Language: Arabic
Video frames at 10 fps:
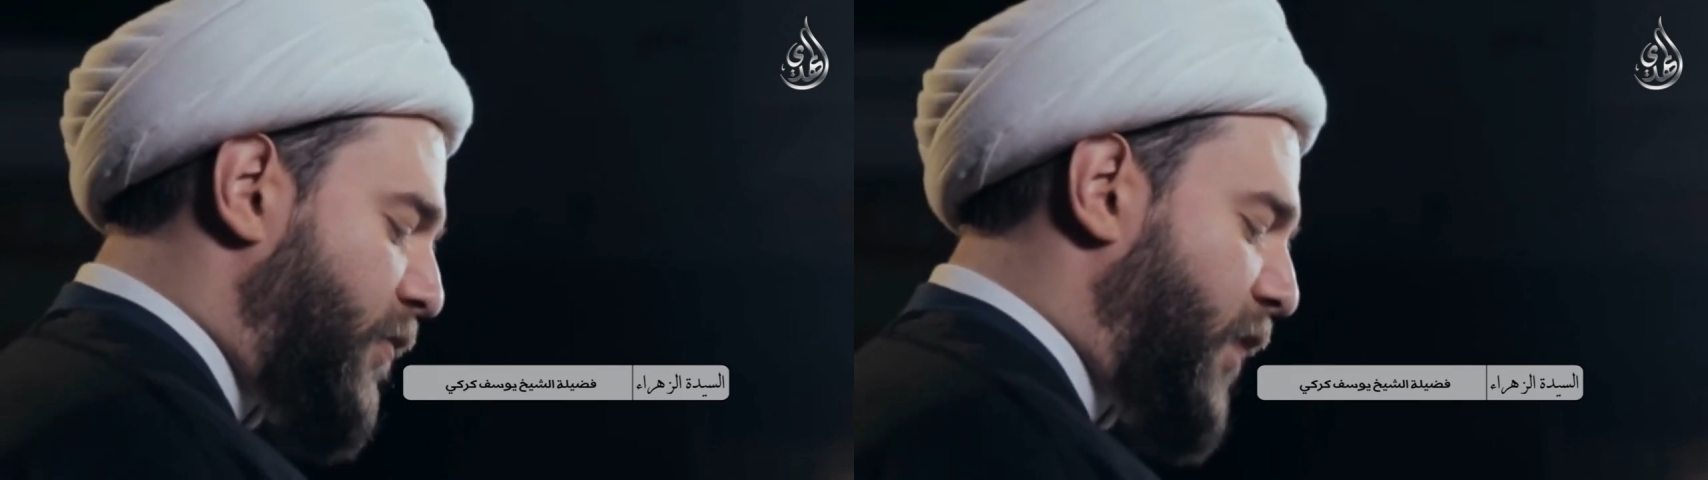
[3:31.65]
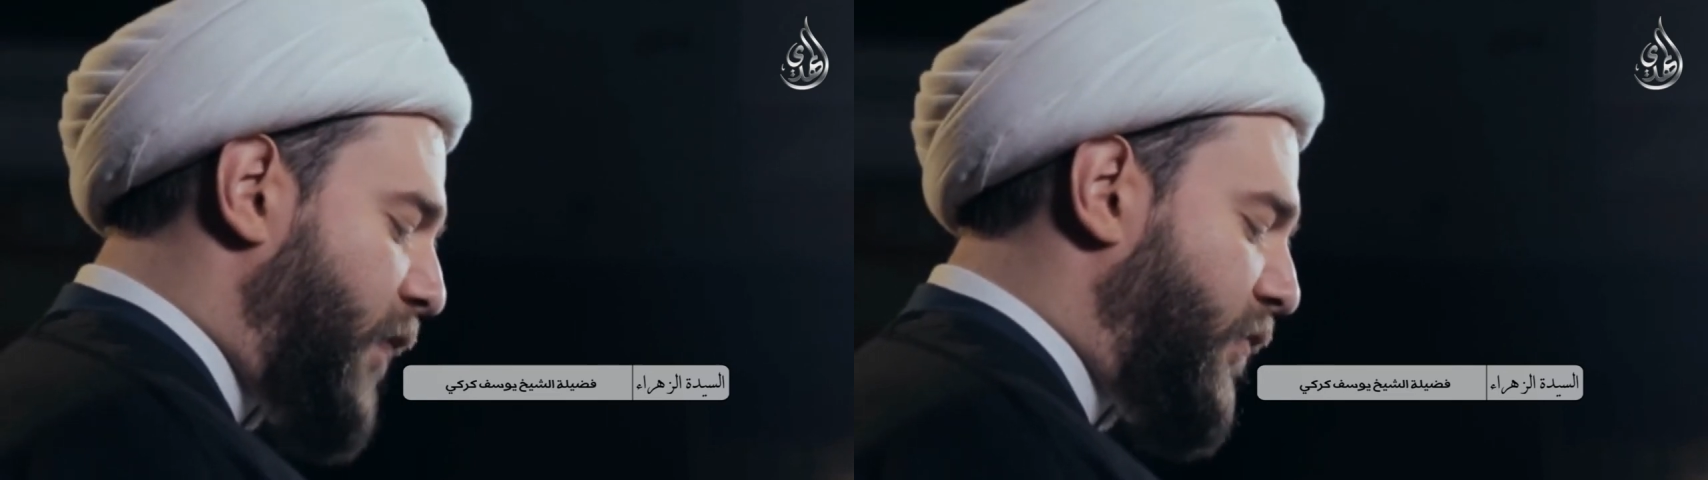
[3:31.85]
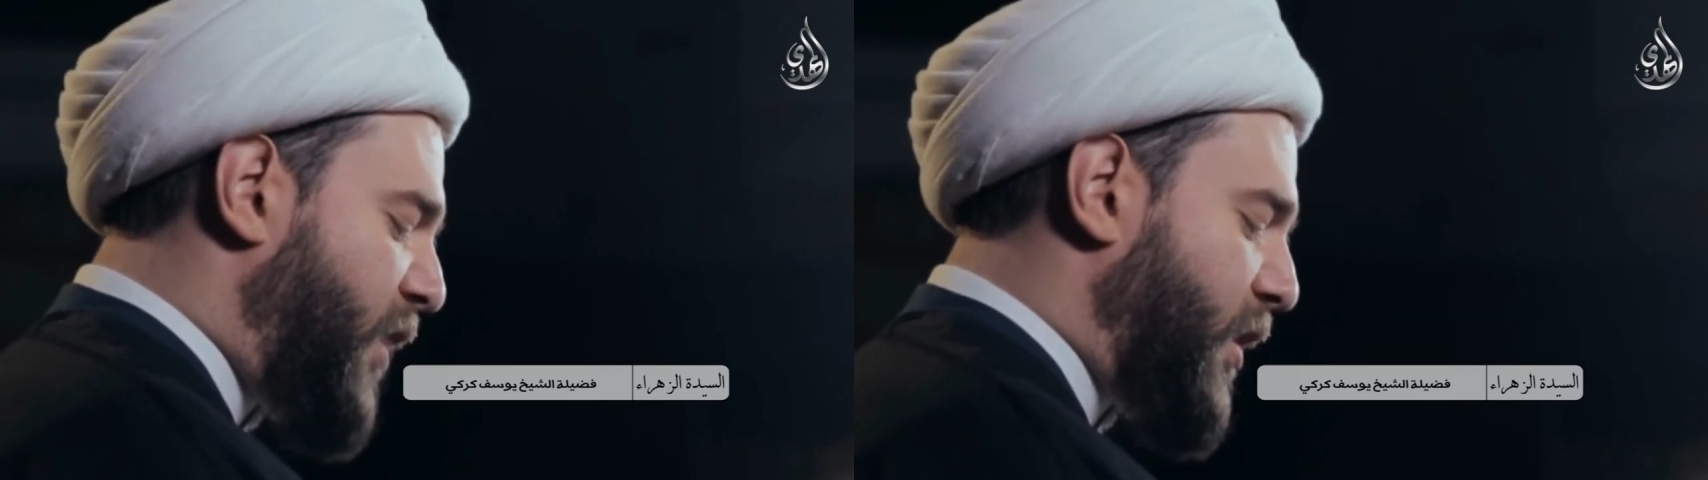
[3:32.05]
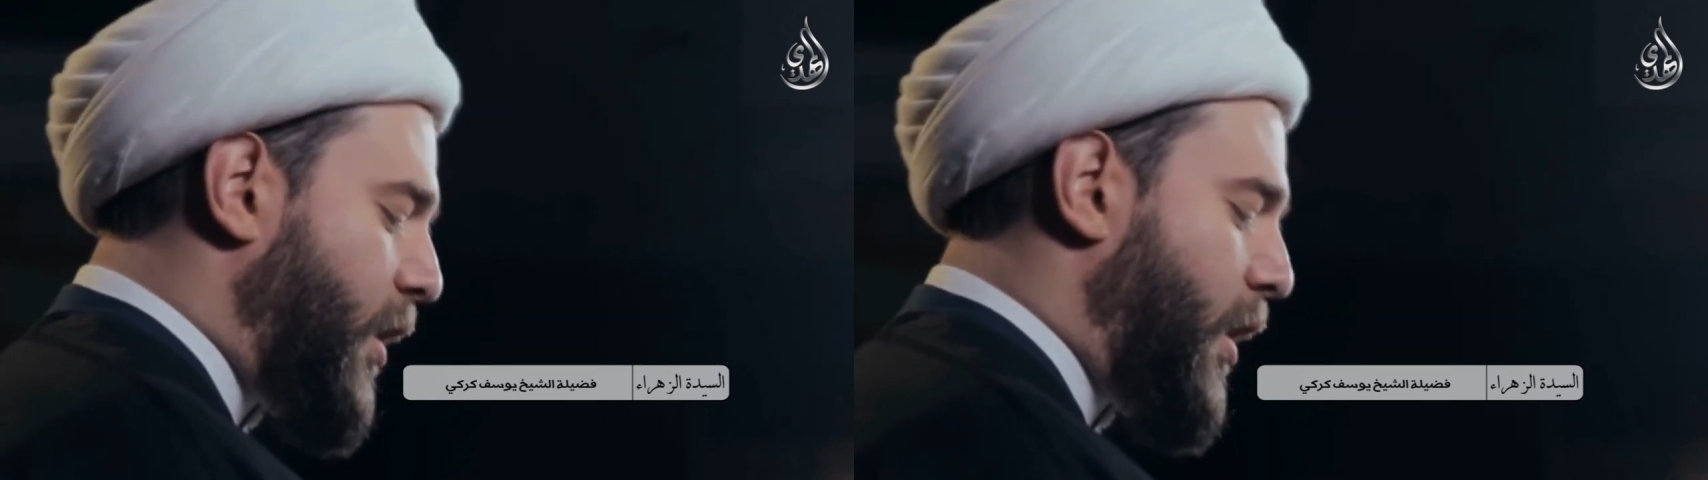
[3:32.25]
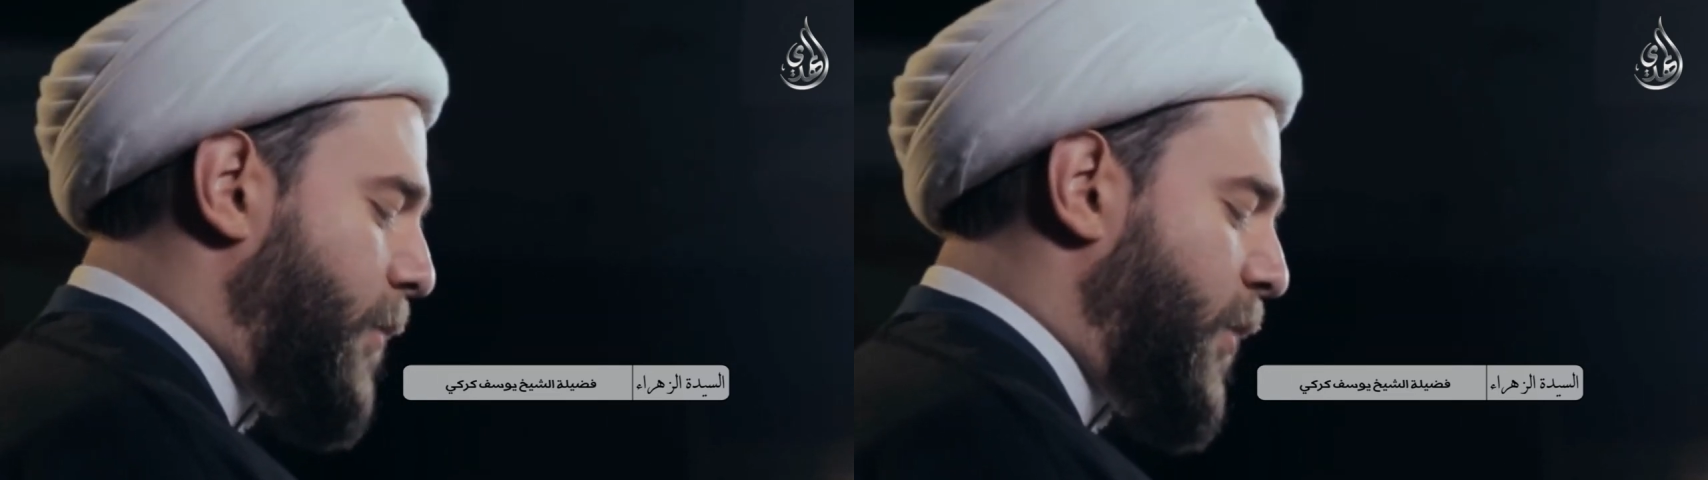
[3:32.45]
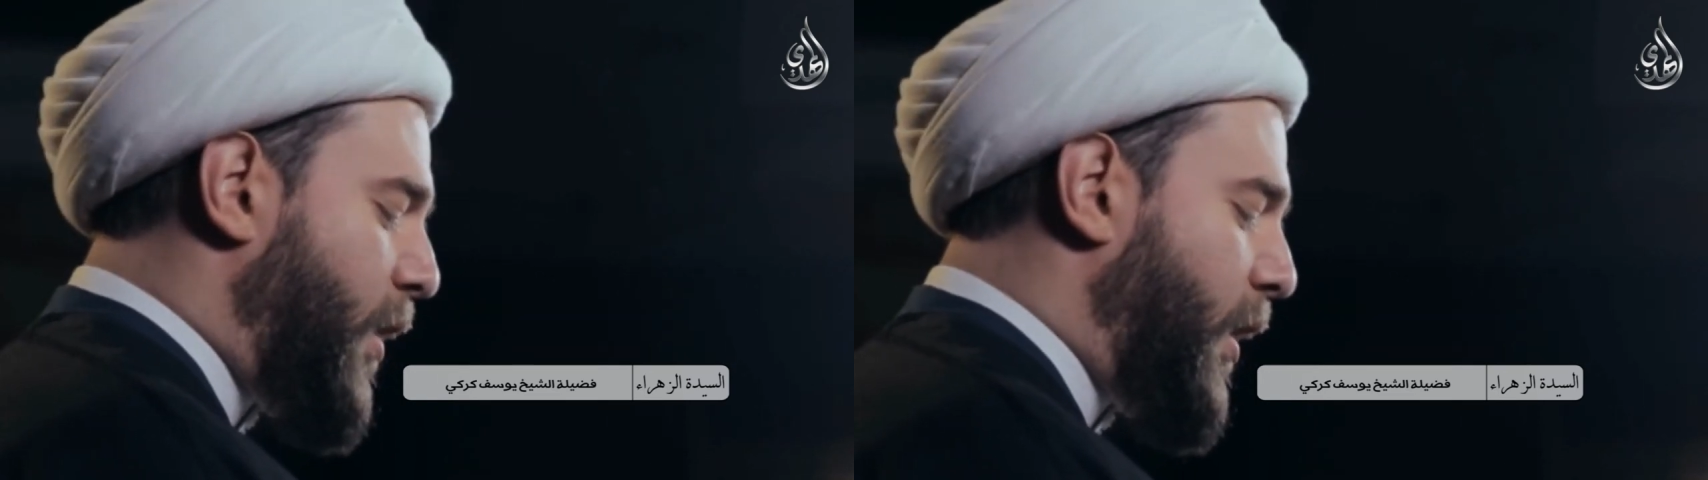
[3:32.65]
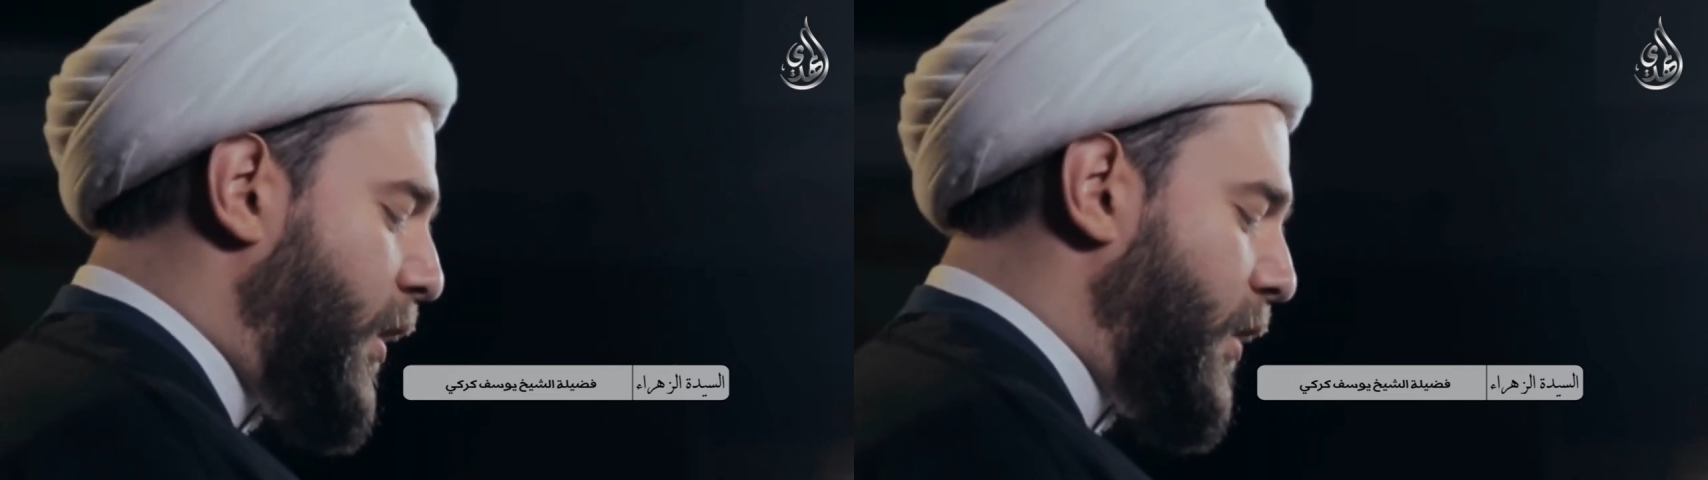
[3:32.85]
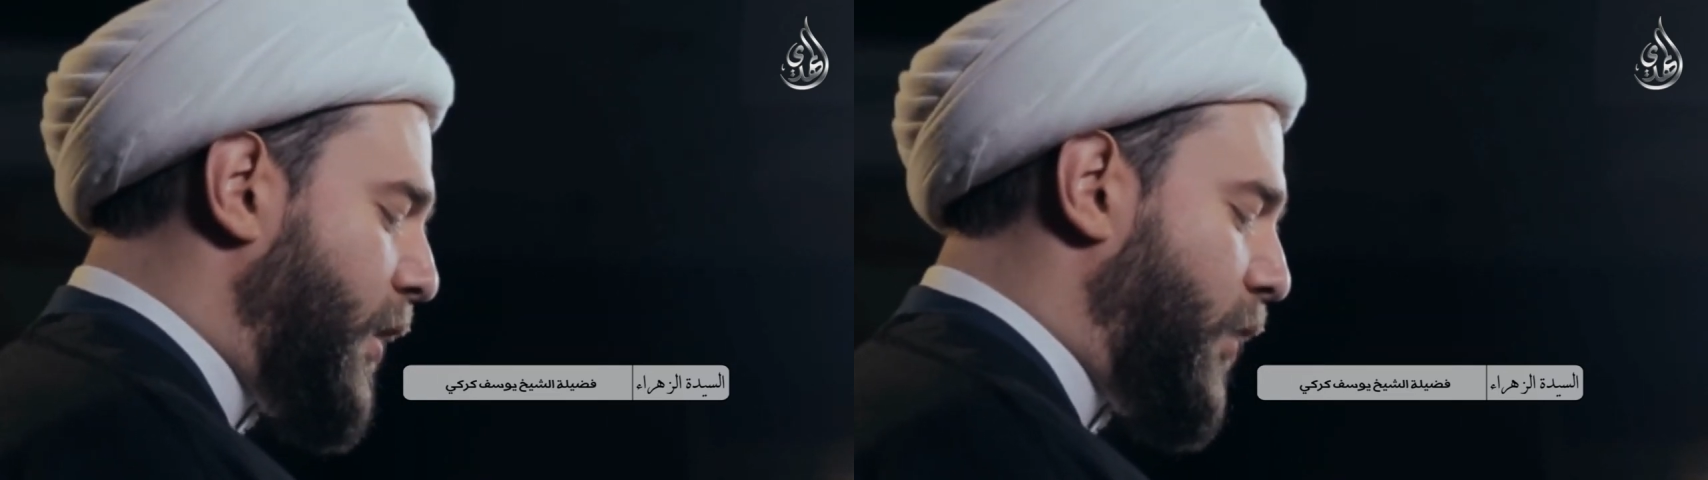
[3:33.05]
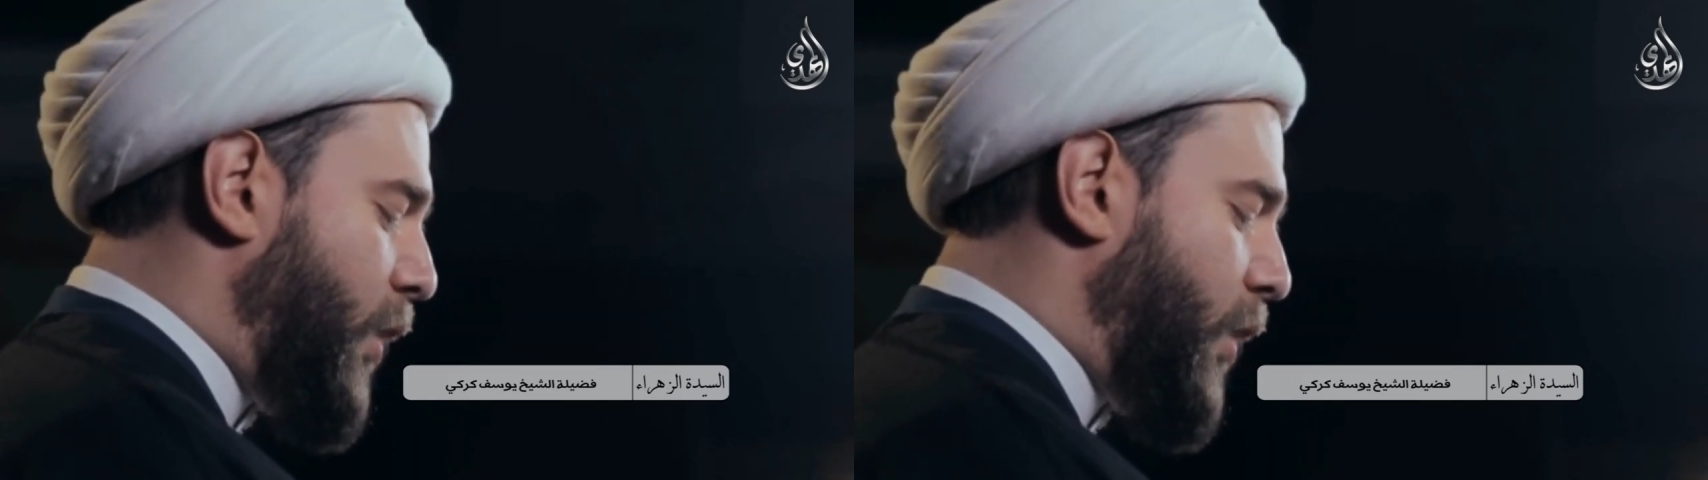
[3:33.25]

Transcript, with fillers: فلفتها بواحدة